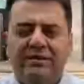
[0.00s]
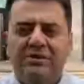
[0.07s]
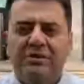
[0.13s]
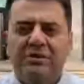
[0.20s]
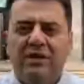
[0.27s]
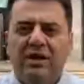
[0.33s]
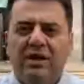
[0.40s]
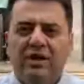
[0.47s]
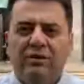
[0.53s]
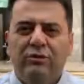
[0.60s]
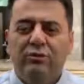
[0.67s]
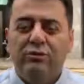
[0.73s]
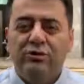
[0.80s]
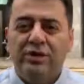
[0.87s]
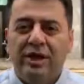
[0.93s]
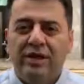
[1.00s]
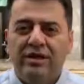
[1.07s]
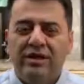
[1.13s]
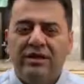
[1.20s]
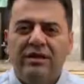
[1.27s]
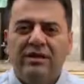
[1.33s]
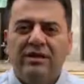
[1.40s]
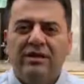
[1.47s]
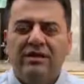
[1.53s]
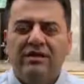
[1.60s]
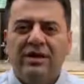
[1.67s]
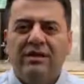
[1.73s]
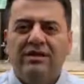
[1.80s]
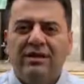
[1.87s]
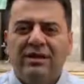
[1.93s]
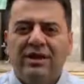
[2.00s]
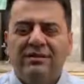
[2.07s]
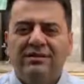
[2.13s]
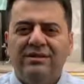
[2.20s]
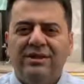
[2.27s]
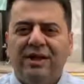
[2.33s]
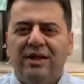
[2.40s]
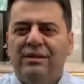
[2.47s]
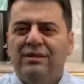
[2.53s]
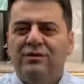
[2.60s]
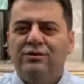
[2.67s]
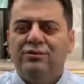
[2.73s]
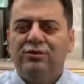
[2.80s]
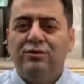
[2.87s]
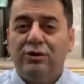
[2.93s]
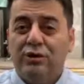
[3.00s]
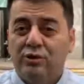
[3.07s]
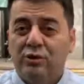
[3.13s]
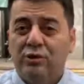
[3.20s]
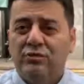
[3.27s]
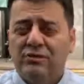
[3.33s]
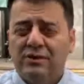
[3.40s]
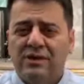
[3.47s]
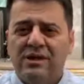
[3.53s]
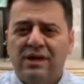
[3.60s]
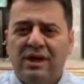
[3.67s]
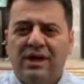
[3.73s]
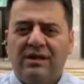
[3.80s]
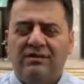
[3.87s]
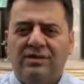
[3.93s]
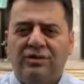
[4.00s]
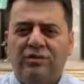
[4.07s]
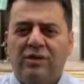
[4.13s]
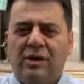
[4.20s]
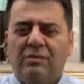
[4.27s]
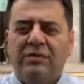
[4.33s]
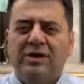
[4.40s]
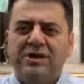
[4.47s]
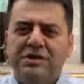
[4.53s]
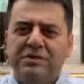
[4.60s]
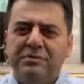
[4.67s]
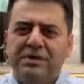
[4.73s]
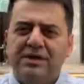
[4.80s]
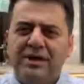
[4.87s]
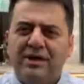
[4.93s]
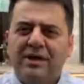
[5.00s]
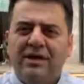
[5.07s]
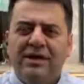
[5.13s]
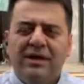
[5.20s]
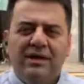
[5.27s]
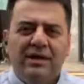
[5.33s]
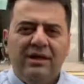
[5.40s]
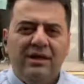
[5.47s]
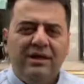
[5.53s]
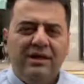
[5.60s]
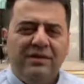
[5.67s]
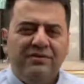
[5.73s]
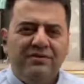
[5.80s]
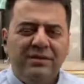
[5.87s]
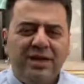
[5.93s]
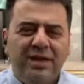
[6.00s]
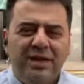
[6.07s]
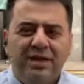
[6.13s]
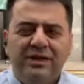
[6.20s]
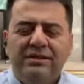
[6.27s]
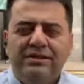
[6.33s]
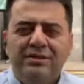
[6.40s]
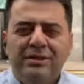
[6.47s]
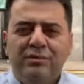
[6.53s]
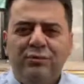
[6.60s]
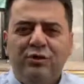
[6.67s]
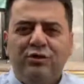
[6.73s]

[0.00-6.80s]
Yaklaşık 3 ay kadar karantina sürdü ki çok sıkı karantina önlemleri. Şimdi de lafı nereye getireceğim?